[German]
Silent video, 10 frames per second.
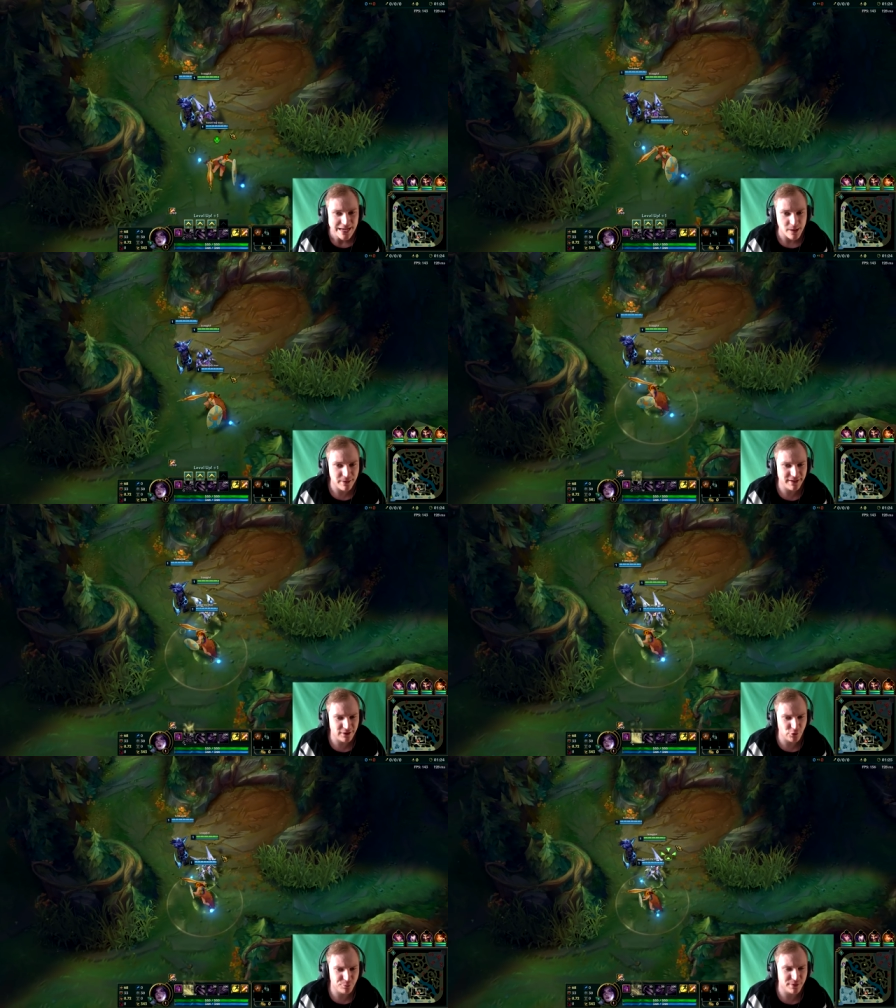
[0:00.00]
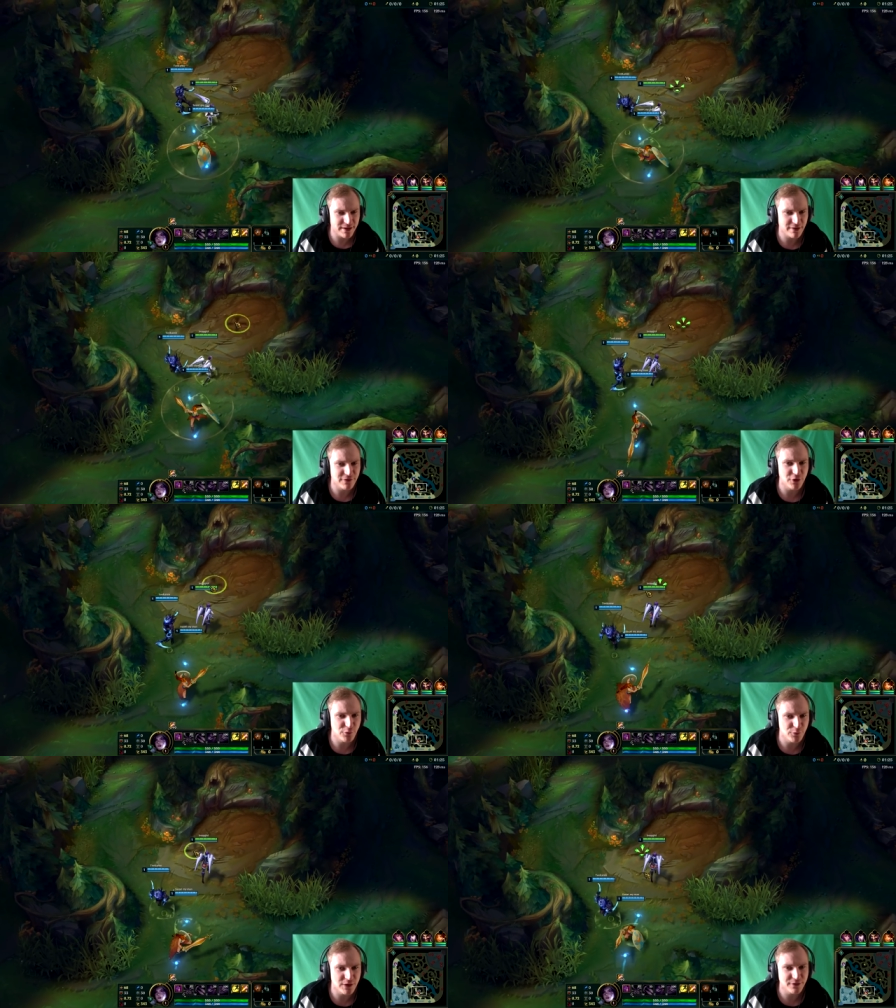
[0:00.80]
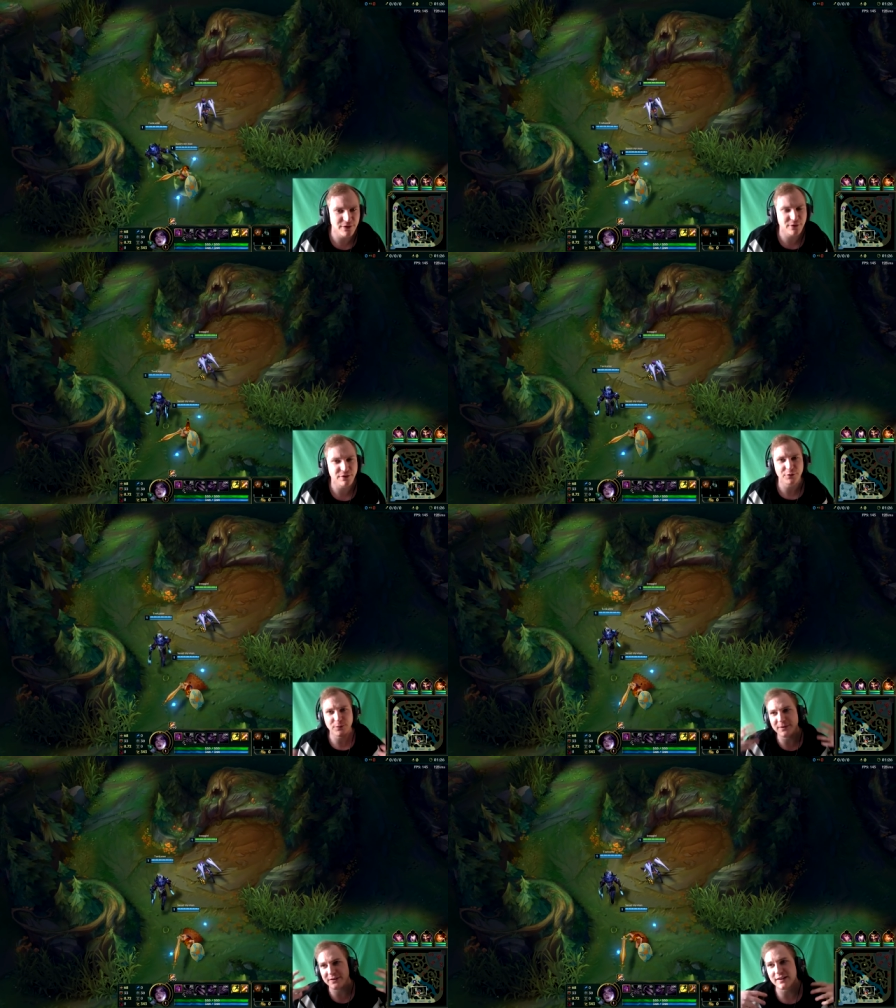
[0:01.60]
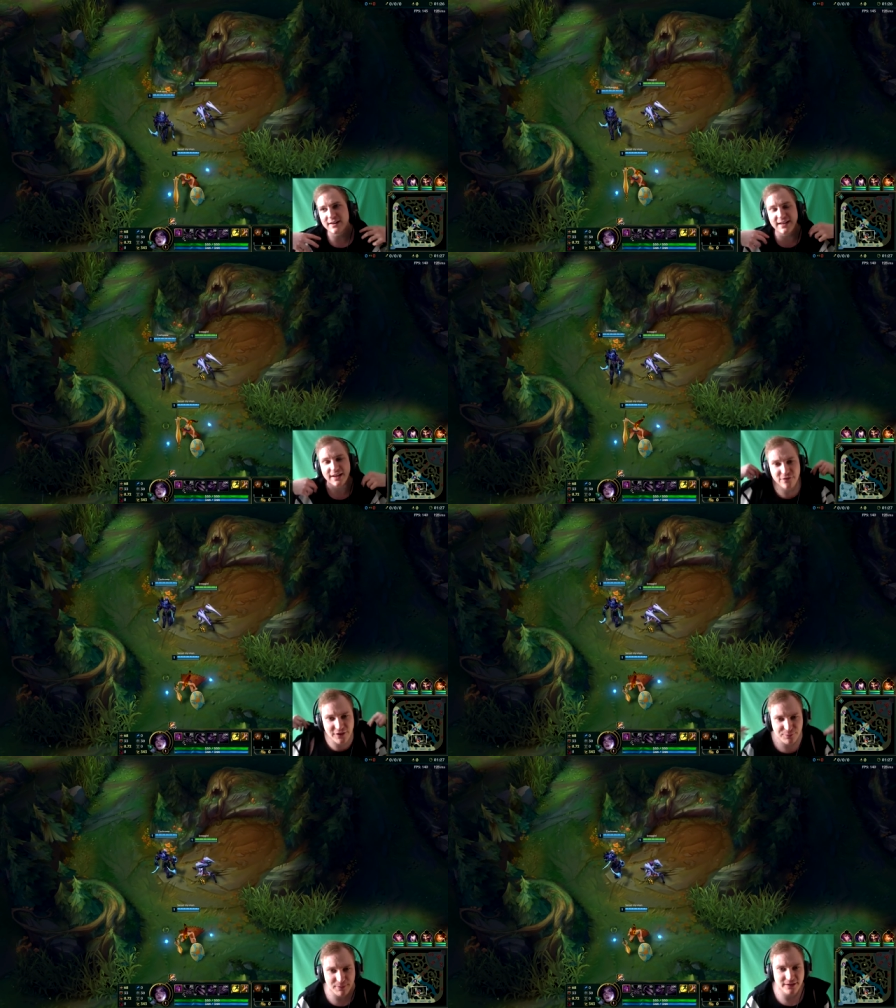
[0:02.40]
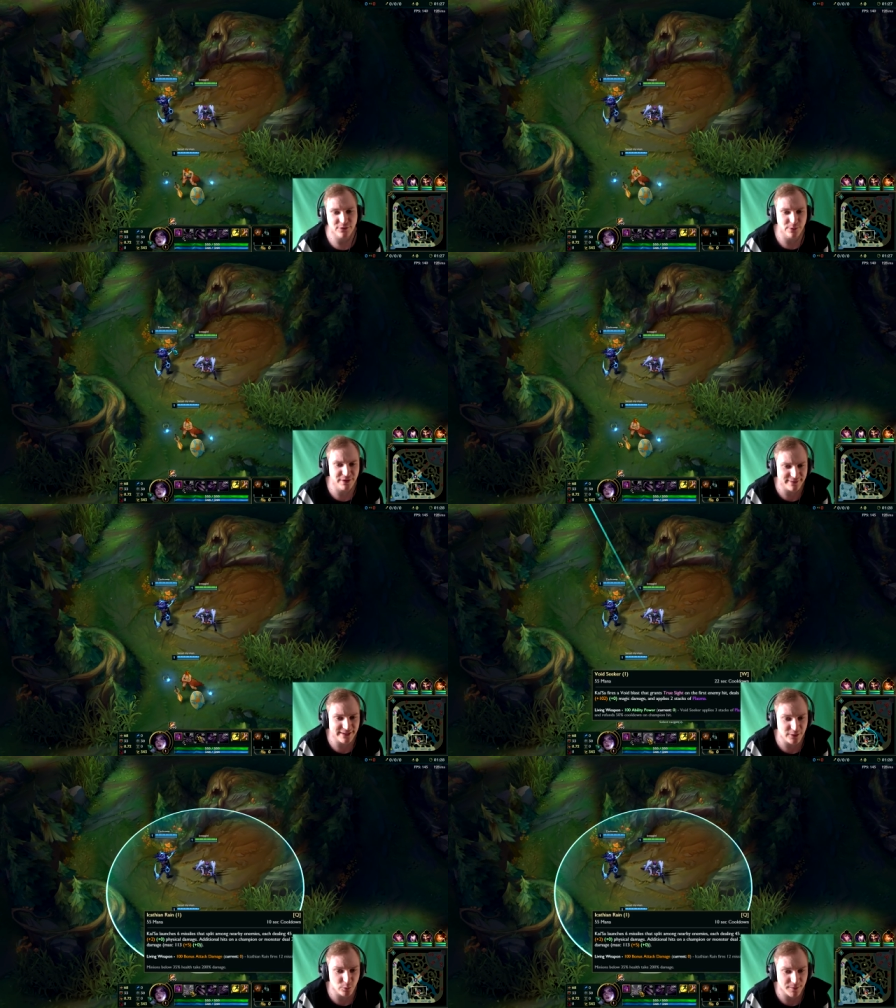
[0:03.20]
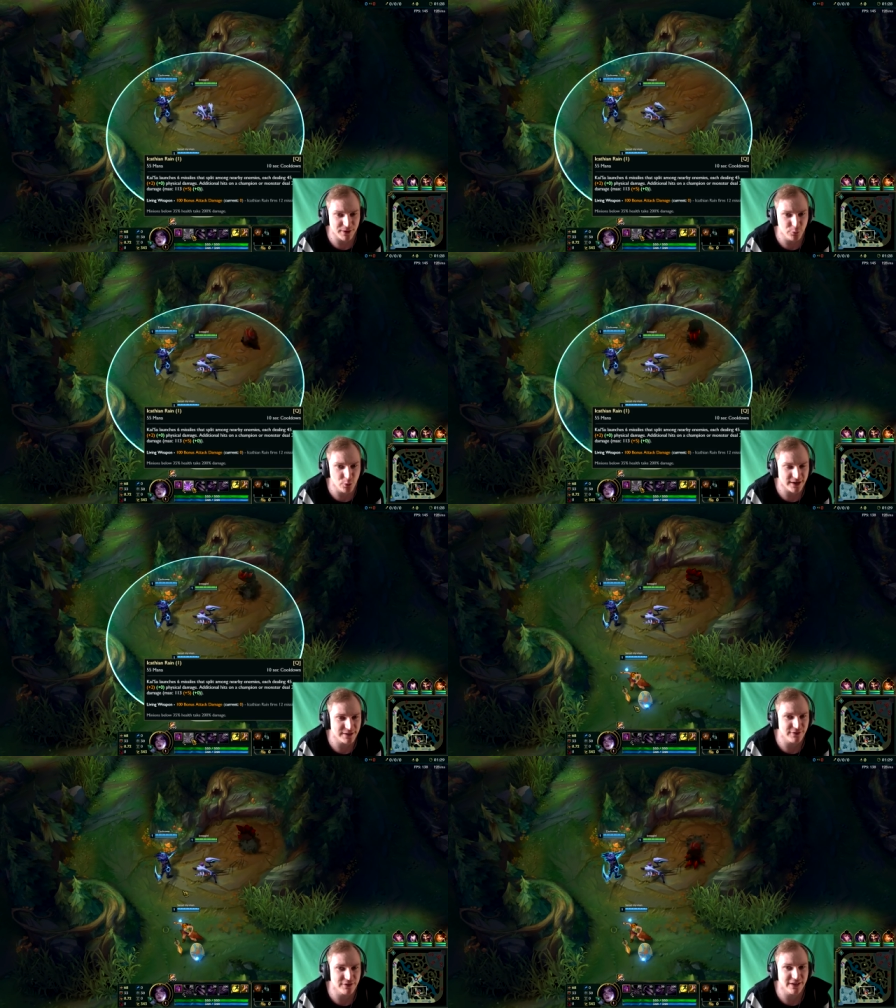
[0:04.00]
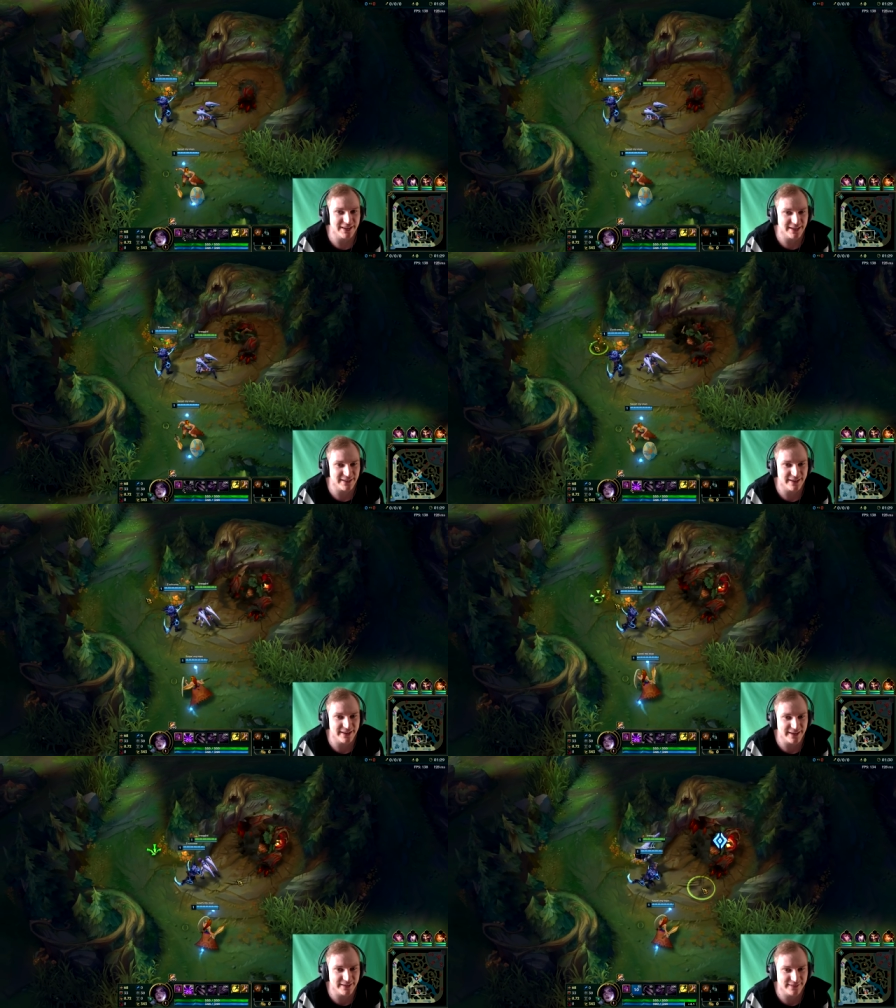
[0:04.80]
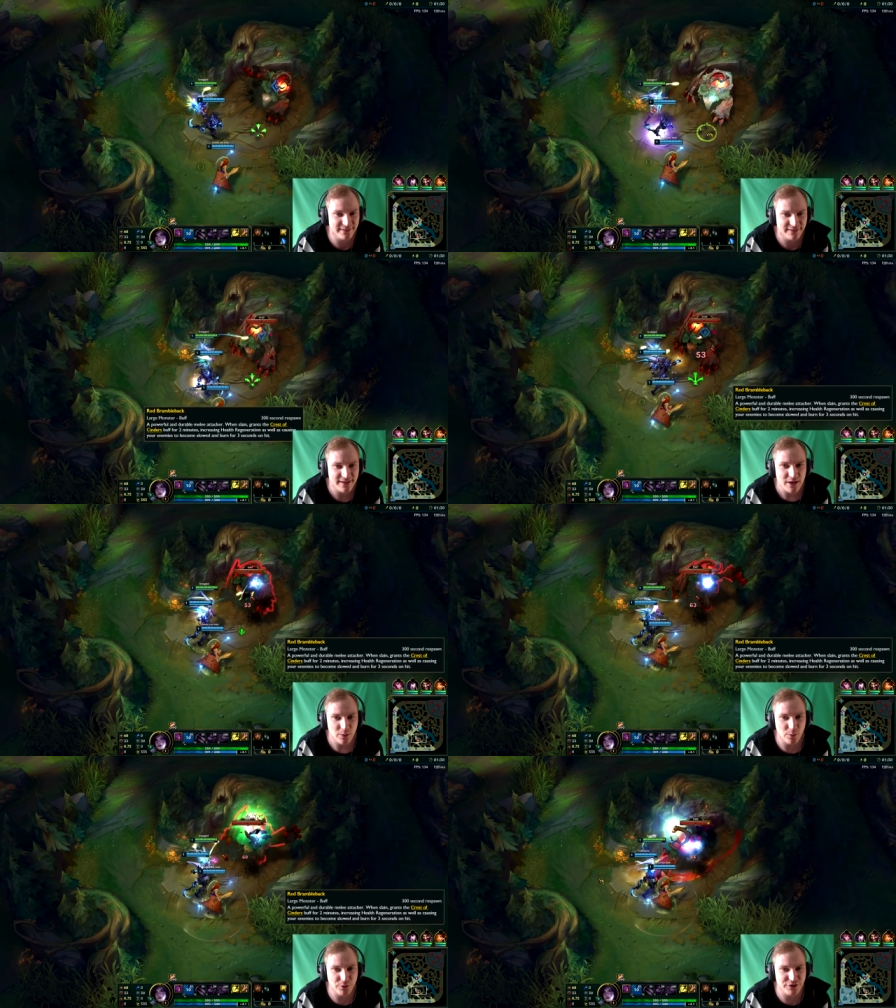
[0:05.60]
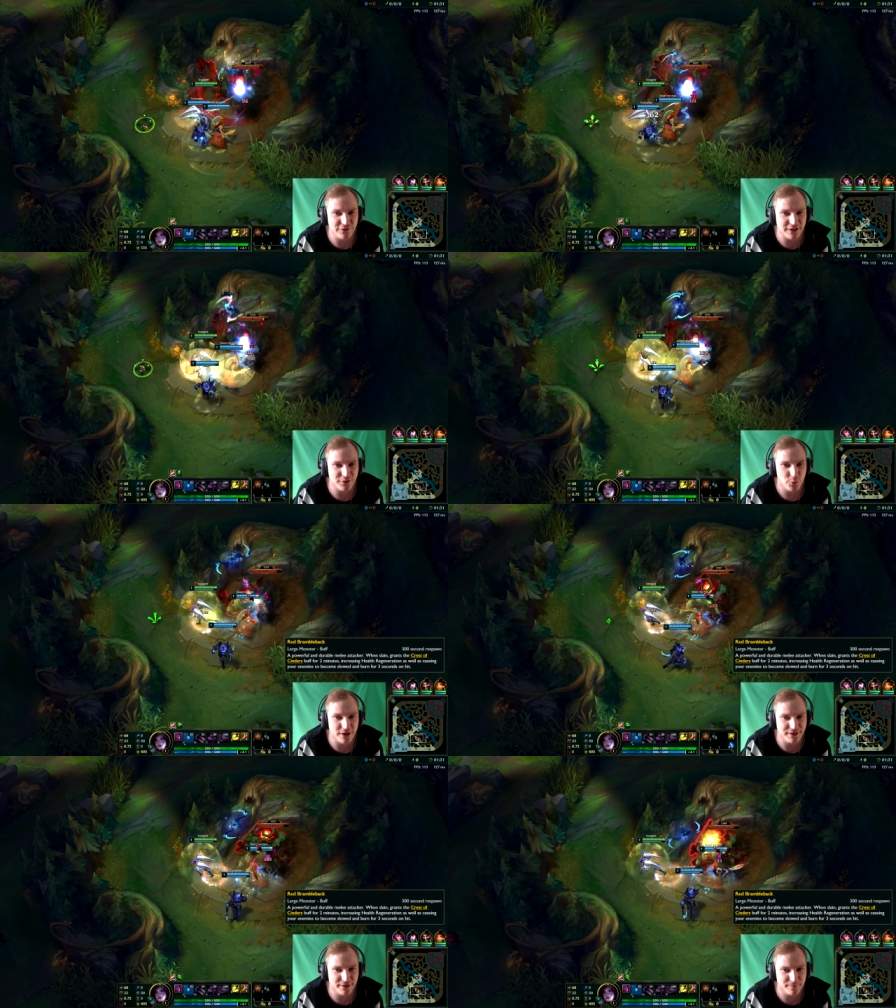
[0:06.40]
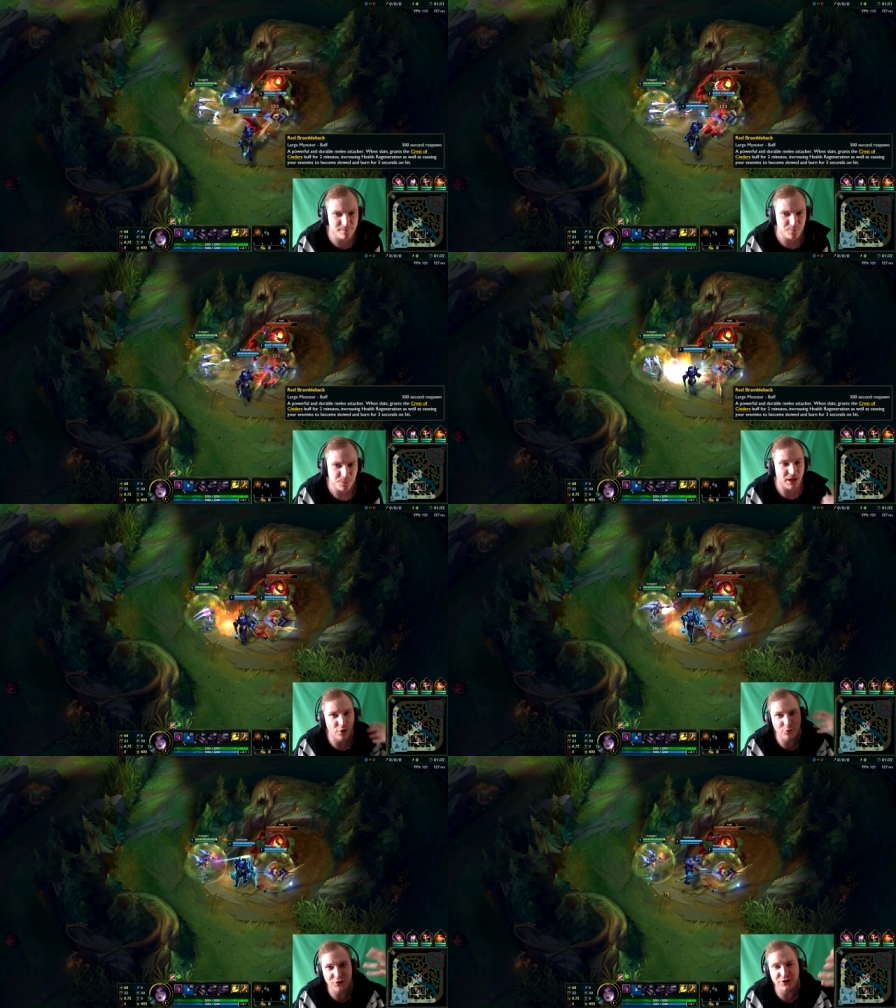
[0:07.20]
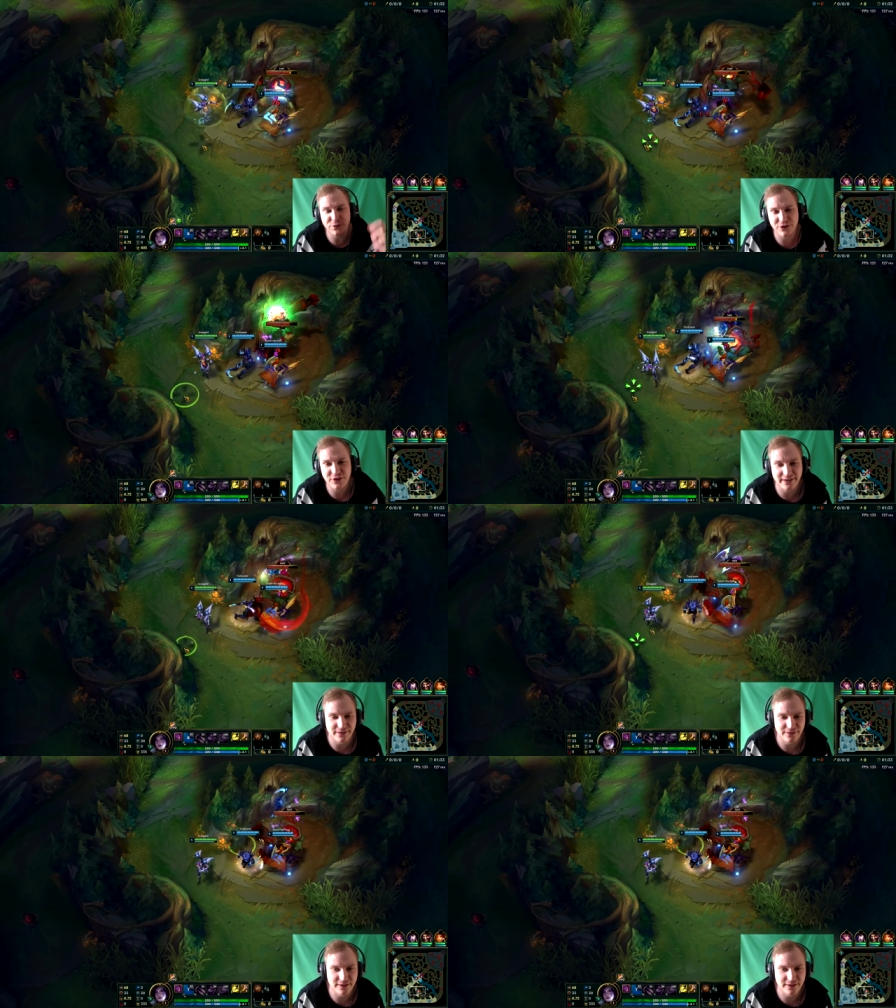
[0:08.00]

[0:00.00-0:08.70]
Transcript: Bei der Q ist mir direkt was aufgefallen. Ich werde euch natürlich ein bisschen erklären, was bei ihr so ist. Die Q kann man nur aktivieren, wenn Gegner in der Nähe sind. Und die werden random auf diese verteilt.